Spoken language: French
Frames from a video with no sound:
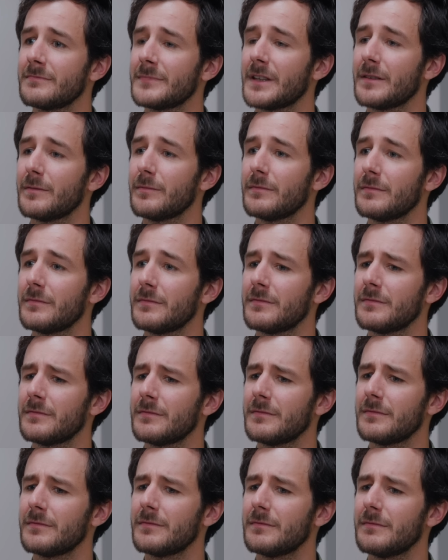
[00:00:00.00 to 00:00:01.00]
Mais... Sérieux
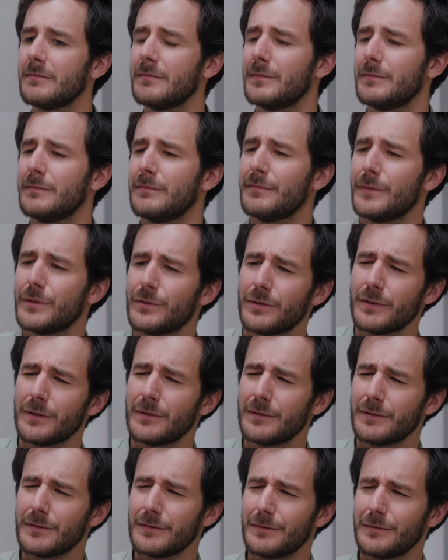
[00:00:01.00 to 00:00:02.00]
Monsieur,
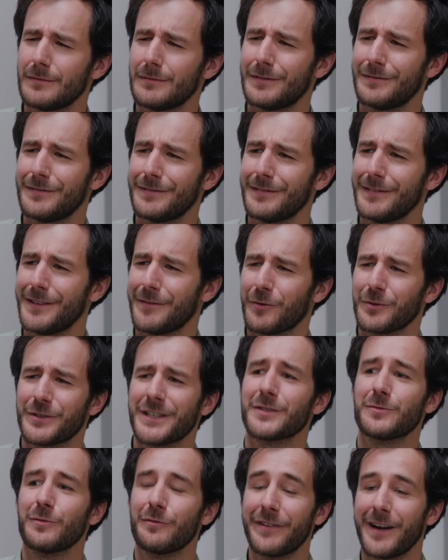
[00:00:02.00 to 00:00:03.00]
les
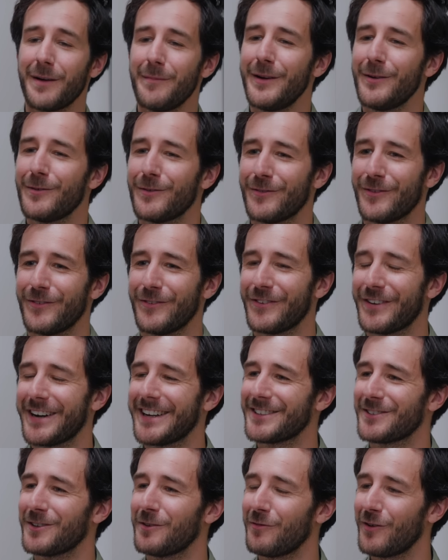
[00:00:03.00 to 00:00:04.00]
frontières sont fermées, on,
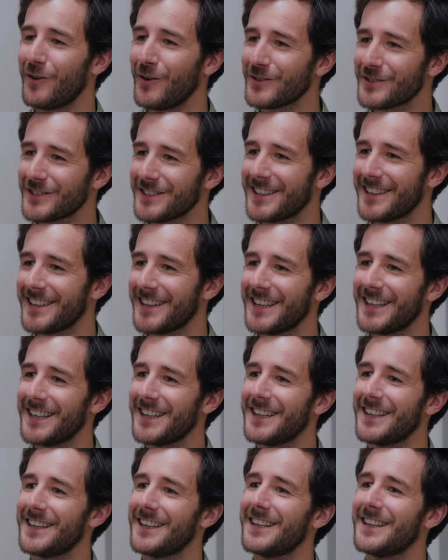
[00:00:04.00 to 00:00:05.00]
reste en France.
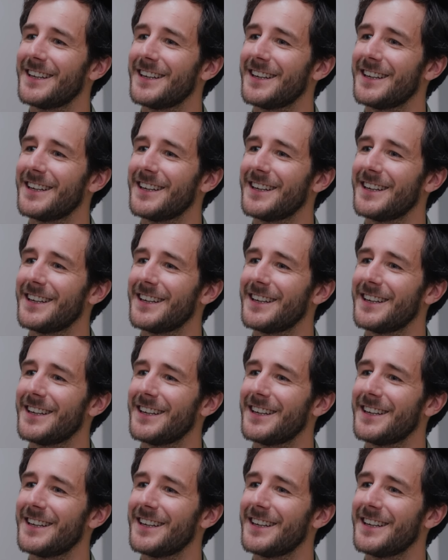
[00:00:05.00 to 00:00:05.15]
Mais